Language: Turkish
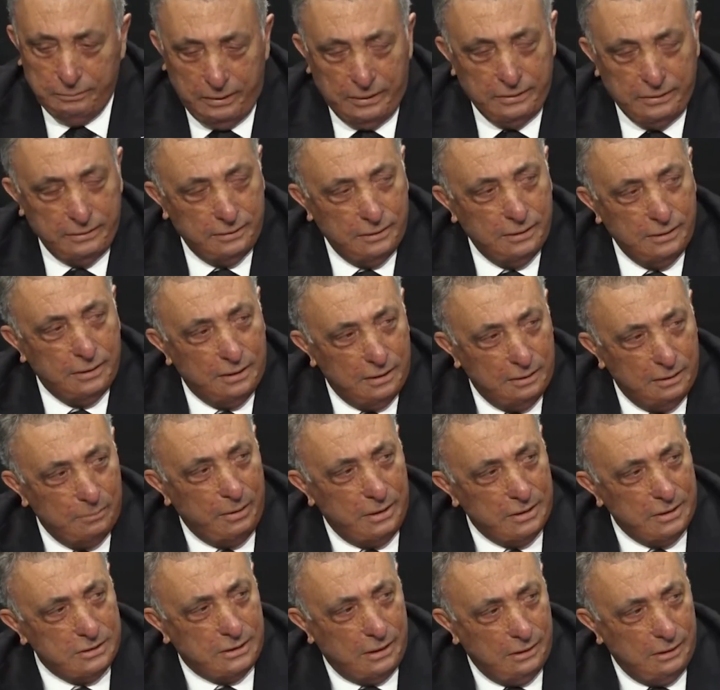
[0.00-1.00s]
ben sen lep
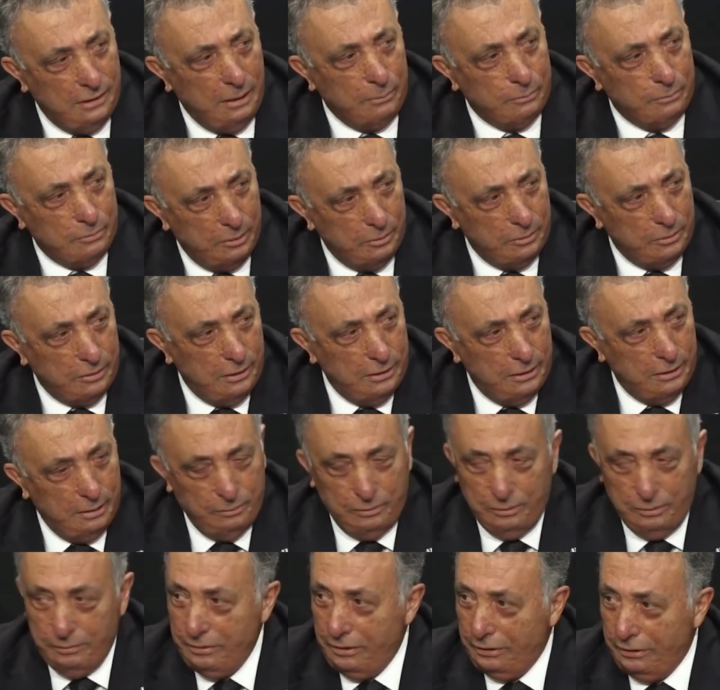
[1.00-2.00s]
leblemeden leblebi
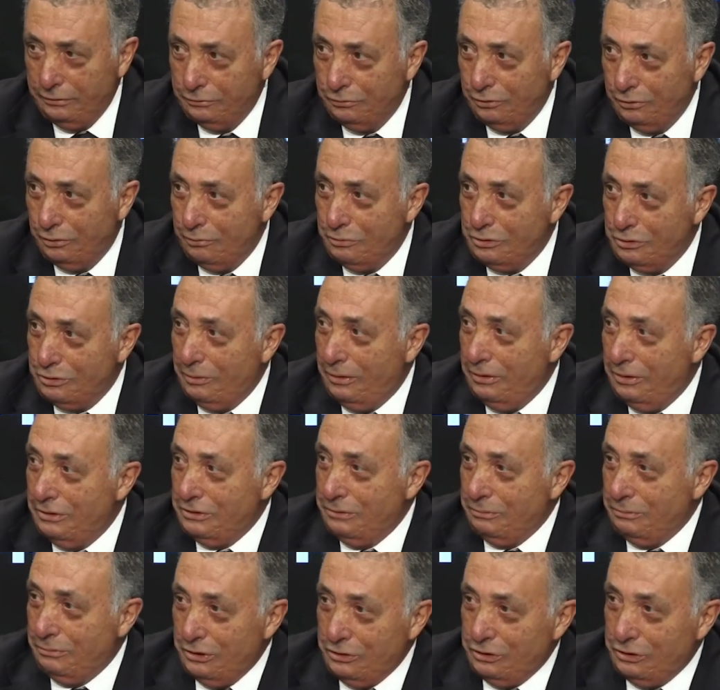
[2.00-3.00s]
anlıyorum İsmailciğim. Teşekkür
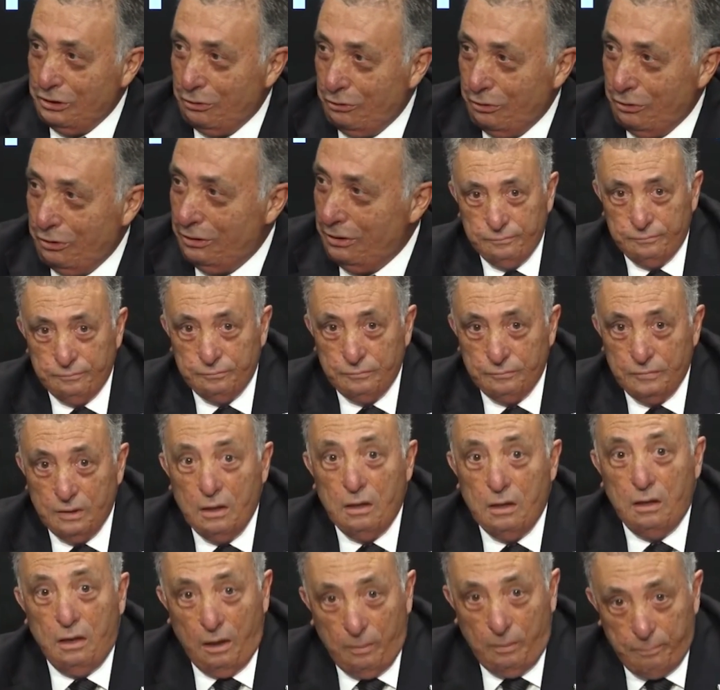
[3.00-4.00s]
ederim. Sağ ol. Ha
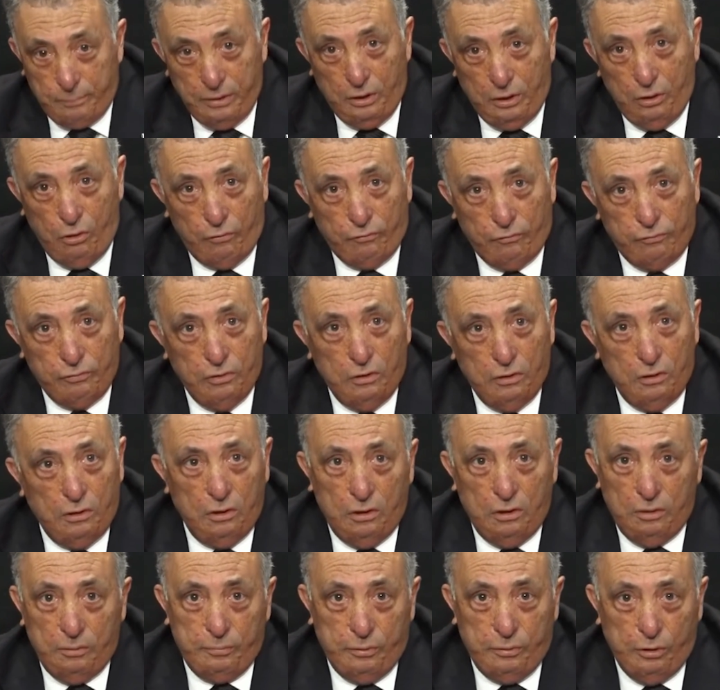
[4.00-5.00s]
playoff.
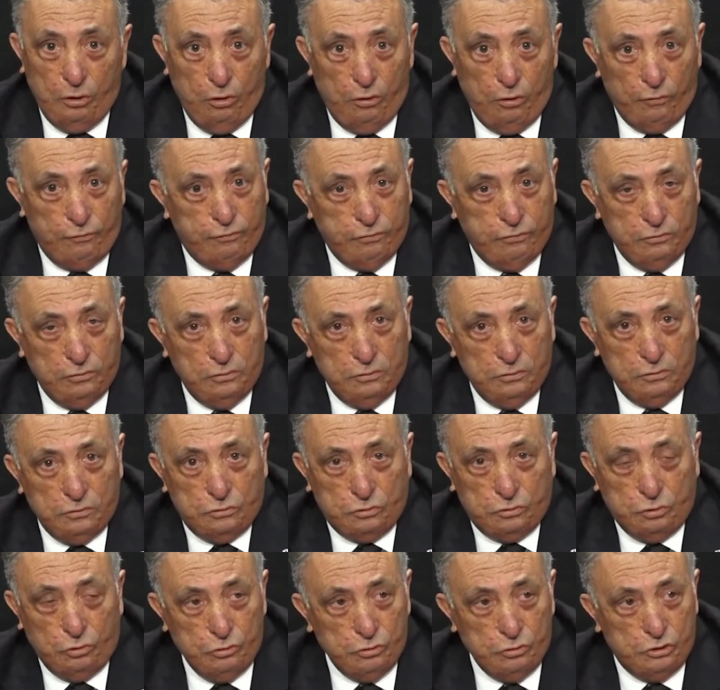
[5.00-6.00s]
Playoff e, sonuç
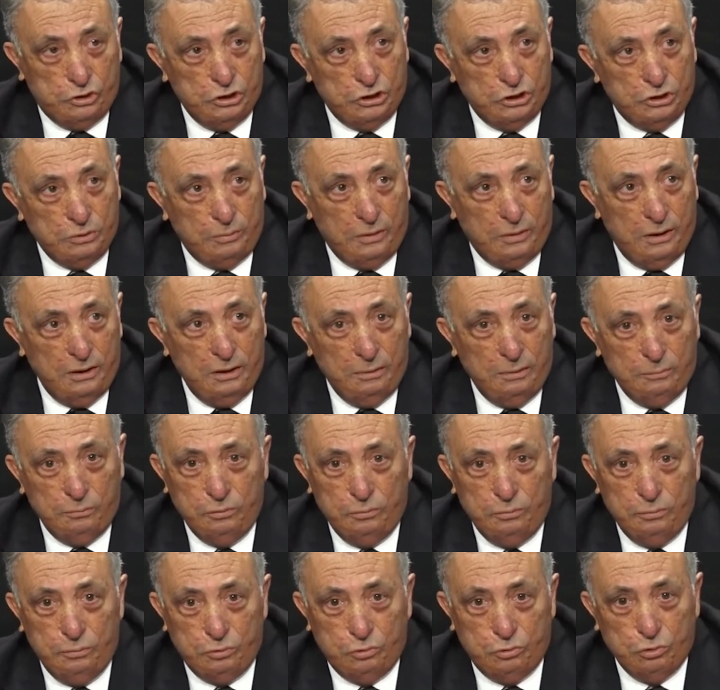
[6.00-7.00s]
itibariyle bu bütün
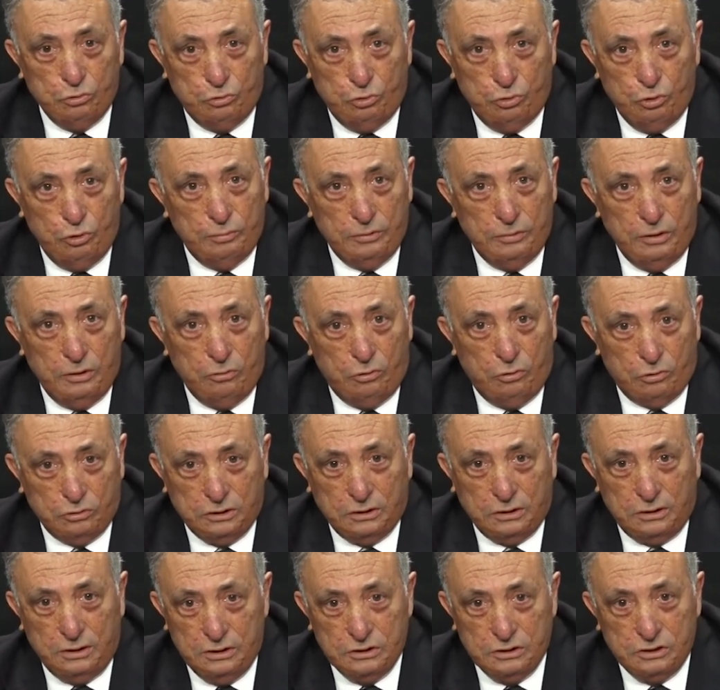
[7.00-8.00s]
kulüplerin ortak alacağı bir
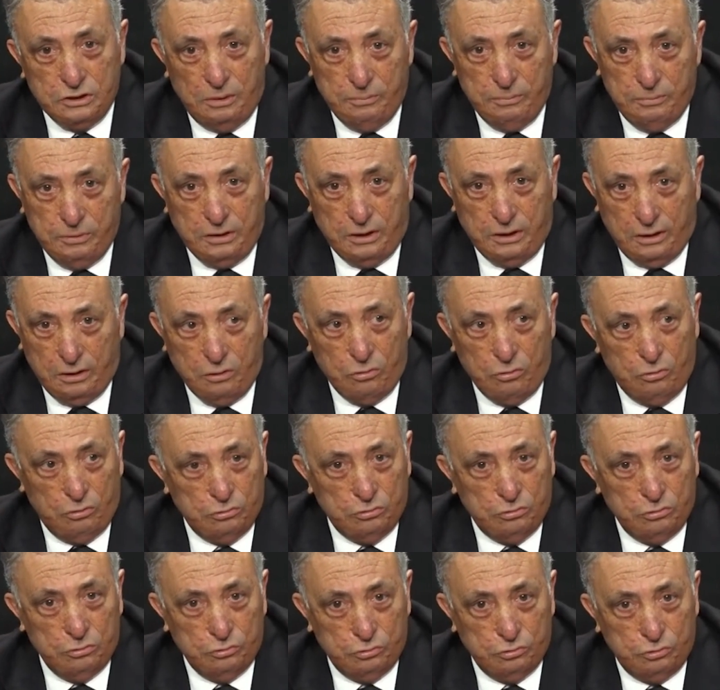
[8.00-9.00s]
karar olduğunu
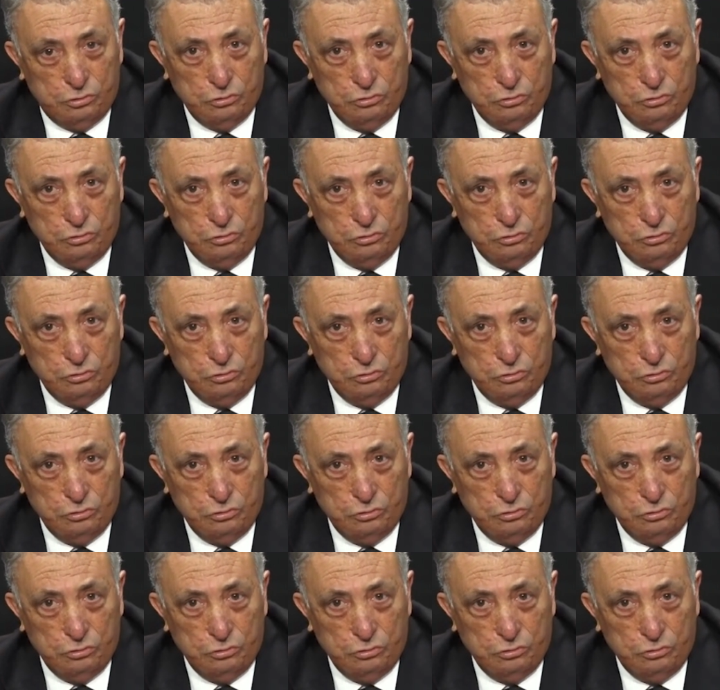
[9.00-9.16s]
düşünüyorum.